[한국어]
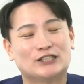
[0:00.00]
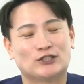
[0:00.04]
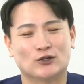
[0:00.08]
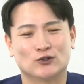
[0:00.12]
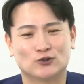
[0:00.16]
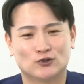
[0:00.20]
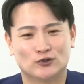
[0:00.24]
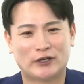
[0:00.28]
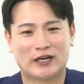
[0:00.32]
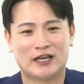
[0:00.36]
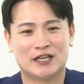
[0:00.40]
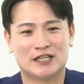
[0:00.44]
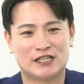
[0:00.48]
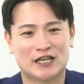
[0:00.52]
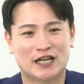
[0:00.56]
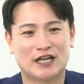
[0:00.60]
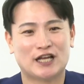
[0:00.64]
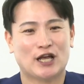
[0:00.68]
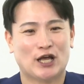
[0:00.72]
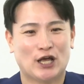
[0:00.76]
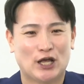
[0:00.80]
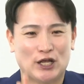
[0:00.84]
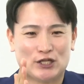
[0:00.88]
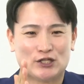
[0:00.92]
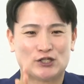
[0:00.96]
전국에
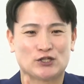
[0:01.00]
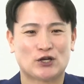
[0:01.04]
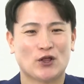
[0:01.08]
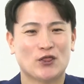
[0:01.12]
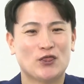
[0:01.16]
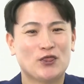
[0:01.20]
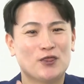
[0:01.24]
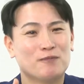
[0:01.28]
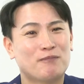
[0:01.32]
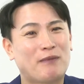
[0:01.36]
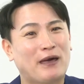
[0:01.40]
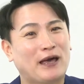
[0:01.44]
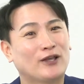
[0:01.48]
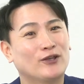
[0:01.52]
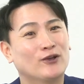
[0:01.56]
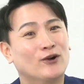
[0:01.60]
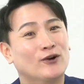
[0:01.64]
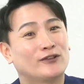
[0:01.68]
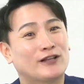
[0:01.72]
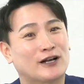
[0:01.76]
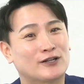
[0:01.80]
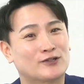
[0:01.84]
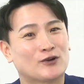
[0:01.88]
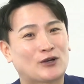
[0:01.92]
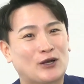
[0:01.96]
이제
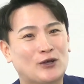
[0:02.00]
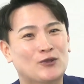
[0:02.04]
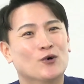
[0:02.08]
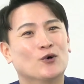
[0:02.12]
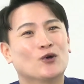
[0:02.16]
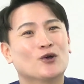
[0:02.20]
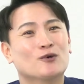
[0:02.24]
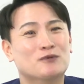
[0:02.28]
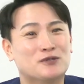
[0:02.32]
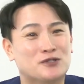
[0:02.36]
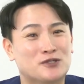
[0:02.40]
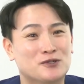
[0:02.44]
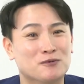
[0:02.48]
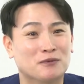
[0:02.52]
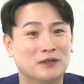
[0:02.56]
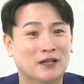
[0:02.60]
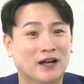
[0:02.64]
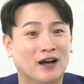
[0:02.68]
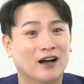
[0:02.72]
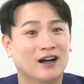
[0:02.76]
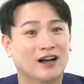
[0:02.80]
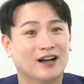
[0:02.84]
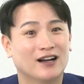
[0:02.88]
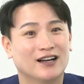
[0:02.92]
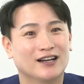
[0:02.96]
1115개 농협이
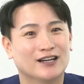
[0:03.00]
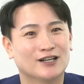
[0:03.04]
있습니다.